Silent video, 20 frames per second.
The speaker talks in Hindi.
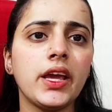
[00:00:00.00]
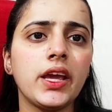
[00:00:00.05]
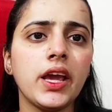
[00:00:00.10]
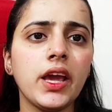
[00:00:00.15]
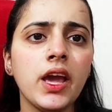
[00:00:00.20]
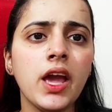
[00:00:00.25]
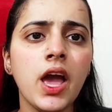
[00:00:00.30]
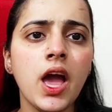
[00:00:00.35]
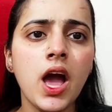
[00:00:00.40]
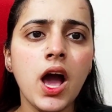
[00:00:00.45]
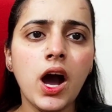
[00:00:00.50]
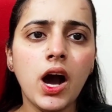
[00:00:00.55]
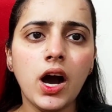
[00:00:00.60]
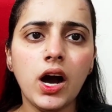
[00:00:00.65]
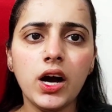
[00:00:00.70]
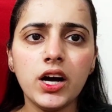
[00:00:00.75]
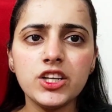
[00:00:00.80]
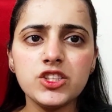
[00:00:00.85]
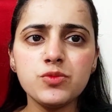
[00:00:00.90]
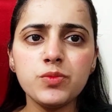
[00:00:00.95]
कि
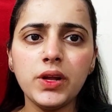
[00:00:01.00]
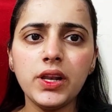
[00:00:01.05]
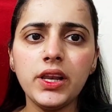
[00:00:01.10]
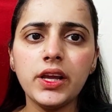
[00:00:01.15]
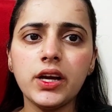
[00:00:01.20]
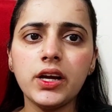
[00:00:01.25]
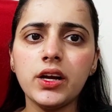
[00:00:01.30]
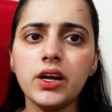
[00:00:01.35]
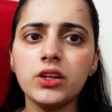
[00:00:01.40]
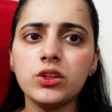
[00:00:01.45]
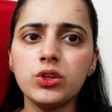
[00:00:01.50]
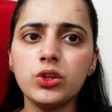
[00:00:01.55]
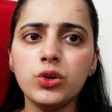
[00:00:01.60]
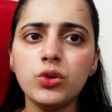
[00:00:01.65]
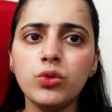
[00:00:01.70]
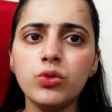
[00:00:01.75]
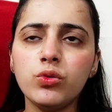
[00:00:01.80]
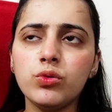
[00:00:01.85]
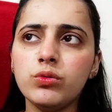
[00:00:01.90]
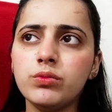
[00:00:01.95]
आज मैं लेकर आती
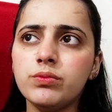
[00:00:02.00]
हूँ